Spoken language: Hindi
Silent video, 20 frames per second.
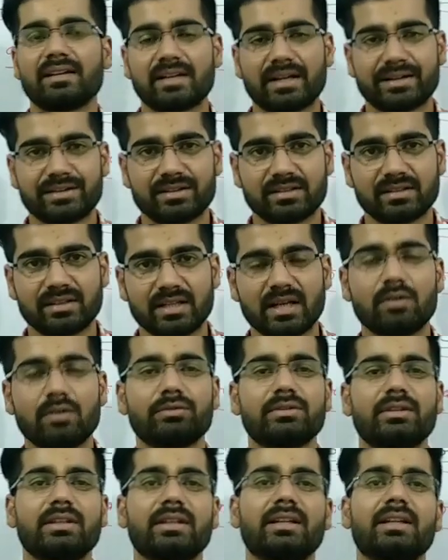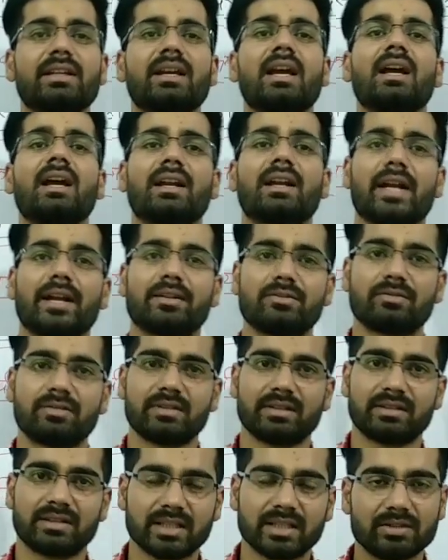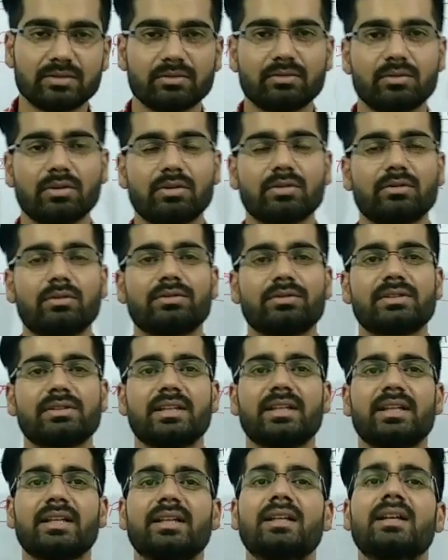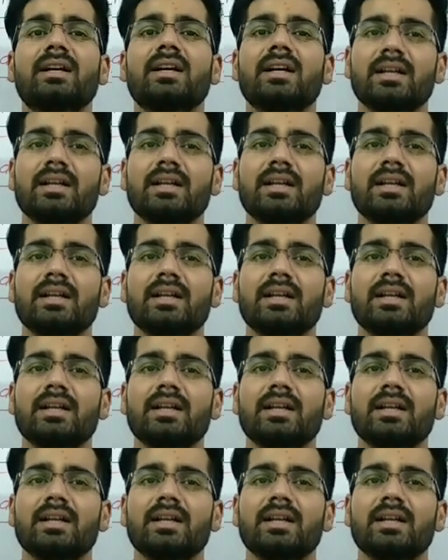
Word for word: राज्य क्या होते हैं राज्य के तत्व कौन कौन से हैं